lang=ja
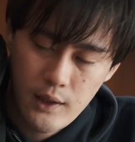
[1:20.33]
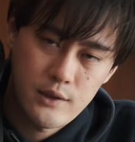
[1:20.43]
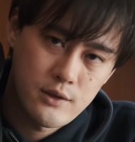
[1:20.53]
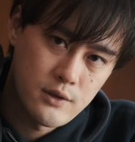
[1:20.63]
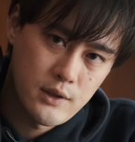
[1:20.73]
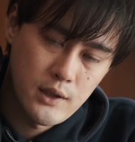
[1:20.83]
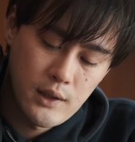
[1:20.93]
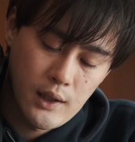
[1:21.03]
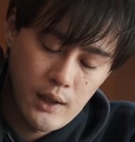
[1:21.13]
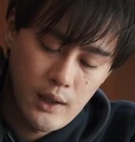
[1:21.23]
カーが作ってい
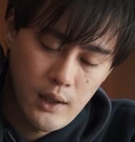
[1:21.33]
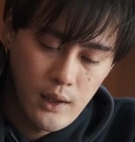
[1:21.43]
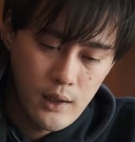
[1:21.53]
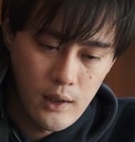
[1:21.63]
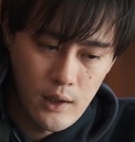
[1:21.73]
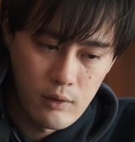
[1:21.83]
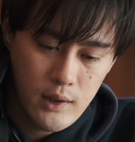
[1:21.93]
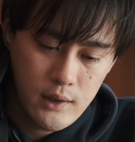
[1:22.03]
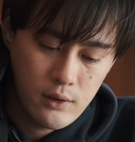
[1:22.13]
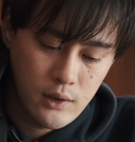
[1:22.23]
て、
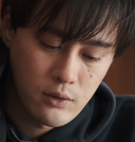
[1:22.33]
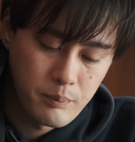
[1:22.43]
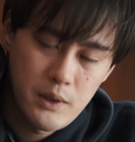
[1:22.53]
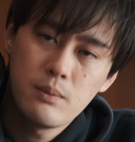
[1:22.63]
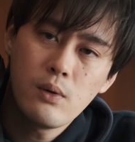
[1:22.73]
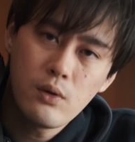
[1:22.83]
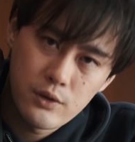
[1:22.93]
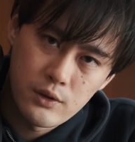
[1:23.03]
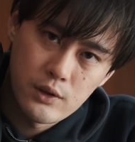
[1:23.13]
ワンダードだとピボークっ